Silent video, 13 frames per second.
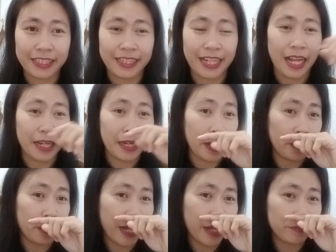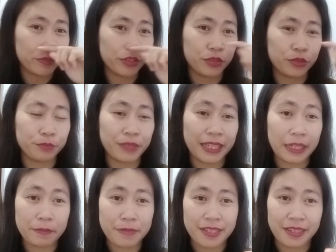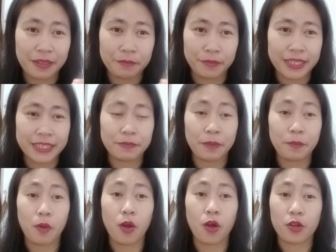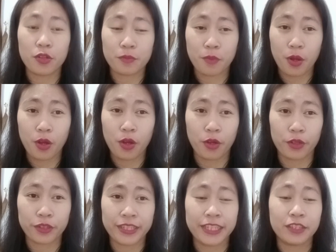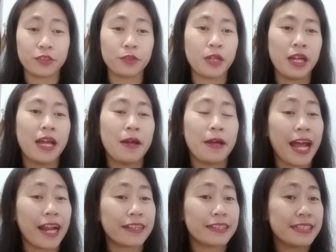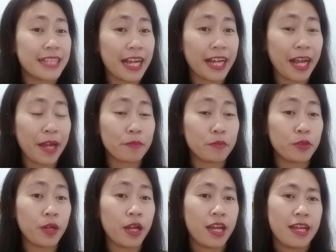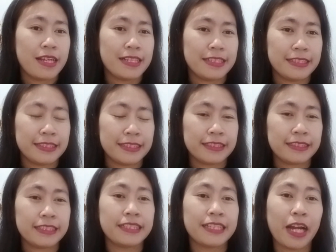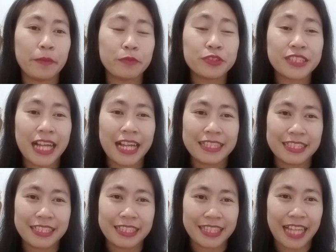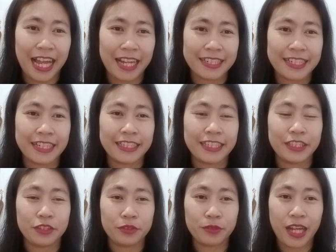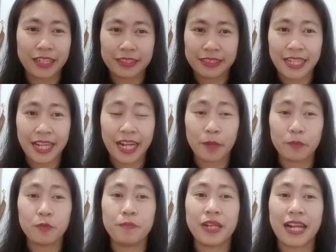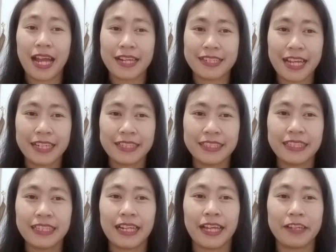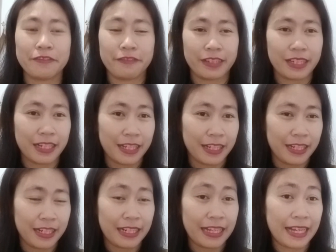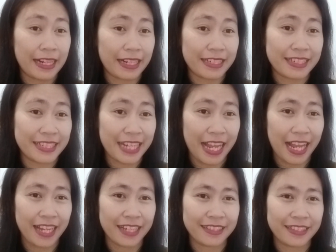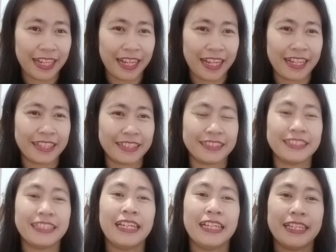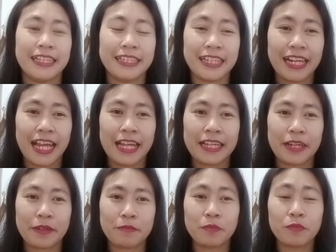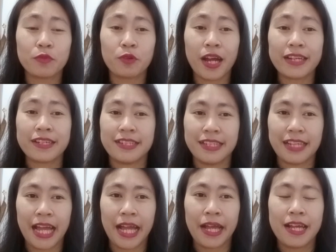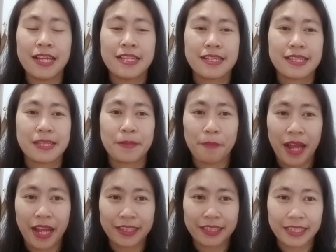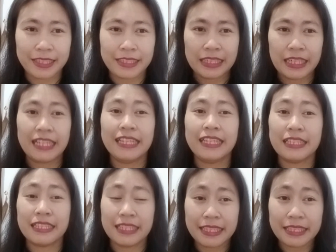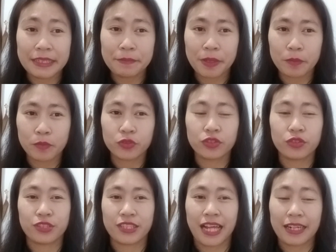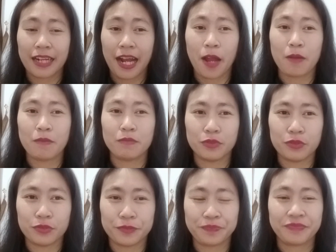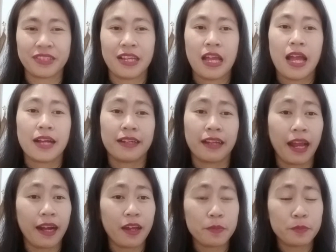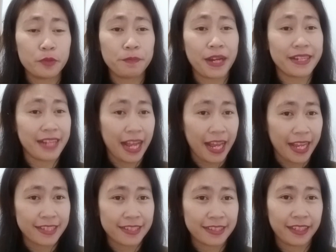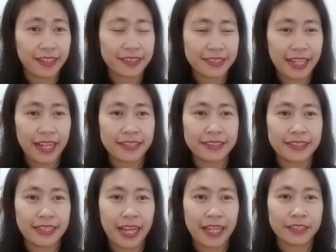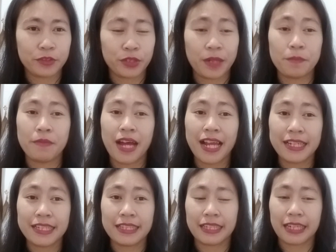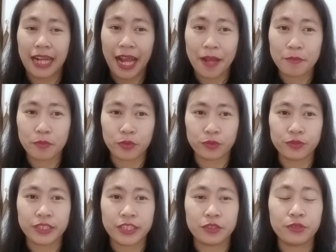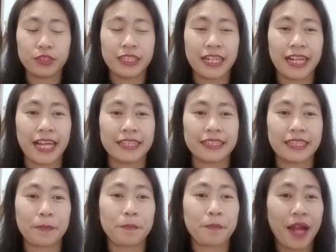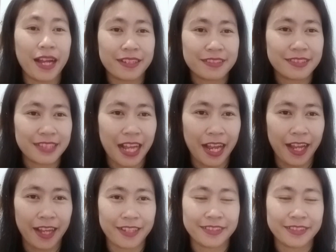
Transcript: Nah, kalau kamu itu mengemis-ngemis, memohon-mohon, itu artinya kamu Eh, tidak punya cinta dan itu artinya kamu berada di level rendah. Nah, inilah yang membuat dia semakin ingin memutuskan kamu. Kalaupun pada akhirnya dia itu kembali ke kamu, itu dengan terpaksa.